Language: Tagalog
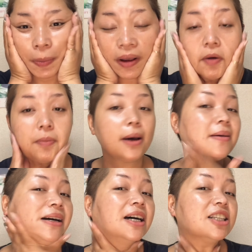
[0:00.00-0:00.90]
Paano ba?
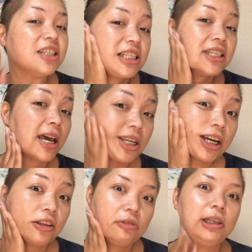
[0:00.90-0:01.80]
Actually, sa
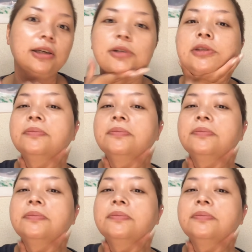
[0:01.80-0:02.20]
eyeshadow lang yun.